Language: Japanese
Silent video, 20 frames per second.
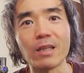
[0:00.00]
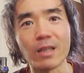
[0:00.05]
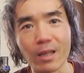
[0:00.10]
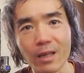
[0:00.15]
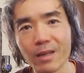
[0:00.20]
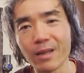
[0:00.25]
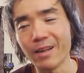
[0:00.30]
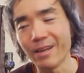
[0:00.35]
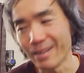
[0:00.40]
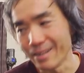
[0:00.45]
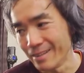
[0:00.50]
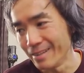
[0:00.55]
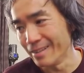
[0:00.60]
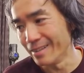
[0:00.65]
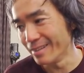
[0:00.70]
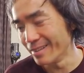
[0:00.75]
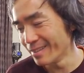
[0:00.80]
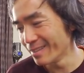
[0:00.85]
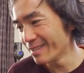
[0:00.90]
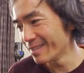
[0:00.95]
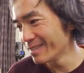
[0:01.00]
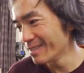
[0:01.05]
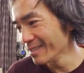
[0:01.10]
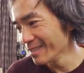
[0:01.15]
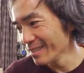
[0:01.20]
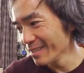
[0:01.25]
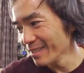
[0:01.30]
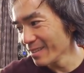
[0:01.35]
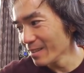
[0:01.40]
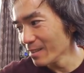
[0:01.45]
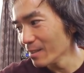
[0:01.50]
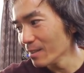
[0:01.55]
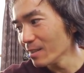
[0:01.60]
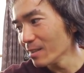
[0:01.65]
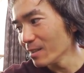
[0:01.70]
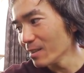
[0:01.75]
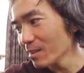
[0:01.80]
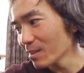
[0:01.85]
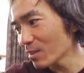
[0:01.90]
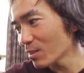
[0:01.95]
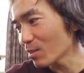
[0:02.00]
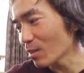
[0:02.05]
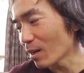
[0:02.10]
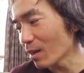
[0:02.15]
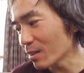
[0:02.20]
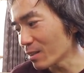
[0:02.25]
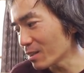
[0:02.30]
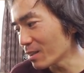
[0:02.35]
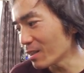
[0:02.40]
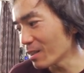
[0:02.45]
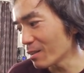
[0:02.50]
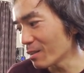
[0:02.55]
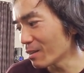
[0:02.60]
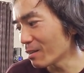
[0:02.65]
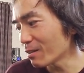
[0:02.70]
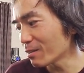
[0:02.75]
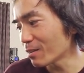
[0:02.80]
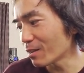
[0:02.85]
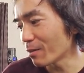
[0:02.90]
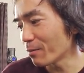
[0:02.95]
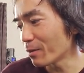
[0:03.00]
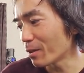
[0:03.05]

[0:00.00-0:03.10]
ねょっと味は比